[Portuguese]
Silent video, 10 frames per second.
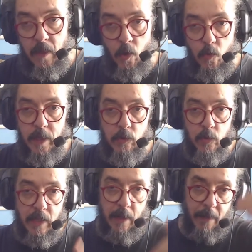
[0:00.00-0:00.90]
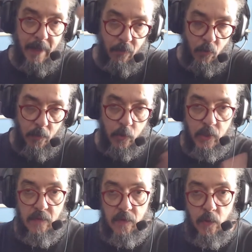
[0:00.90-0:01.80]
Eu mesmo trabalho com meu
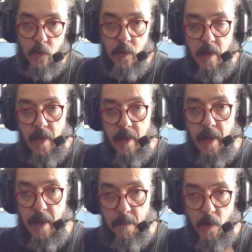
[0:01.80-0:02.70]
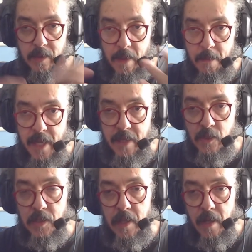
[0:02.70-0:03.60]
servidor é,
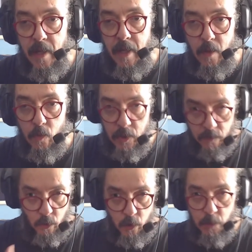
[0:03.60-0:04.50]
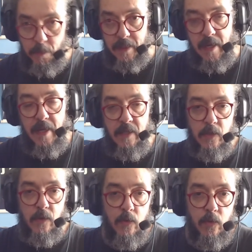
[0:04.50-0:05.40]
remotamente, é, o servidor de
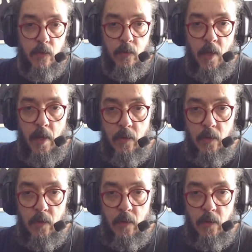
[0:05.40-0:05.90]
hospedagem do, do,